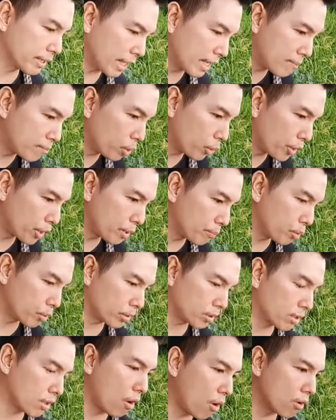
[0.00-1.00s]
ในบริบ
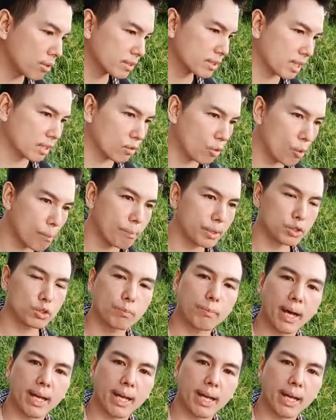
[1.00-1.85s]
ทของสังคมปัจจุ